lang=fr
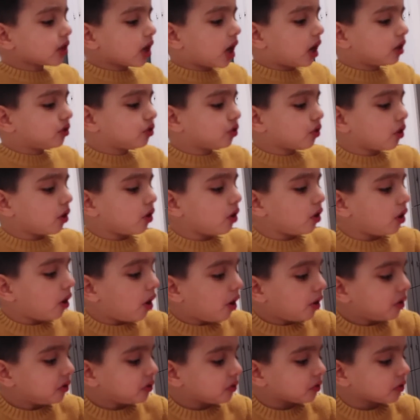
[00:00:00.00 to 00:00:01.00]
Attends
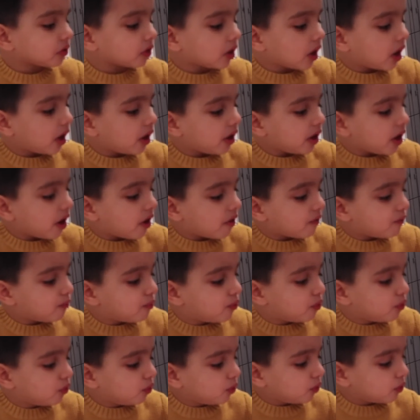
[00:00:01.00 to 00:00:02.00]
là, il y a un
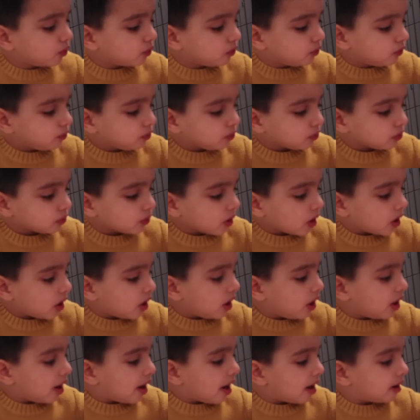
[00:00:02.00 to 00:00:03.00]
bout. Ah, là, il y a un
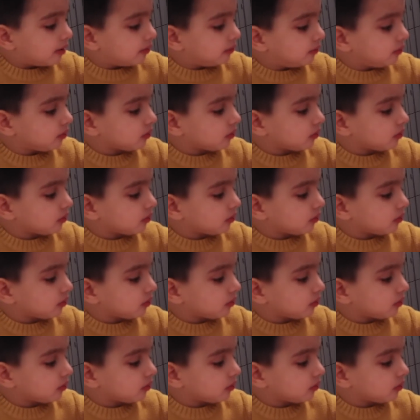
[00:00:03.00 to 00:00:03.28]
bout, ouais.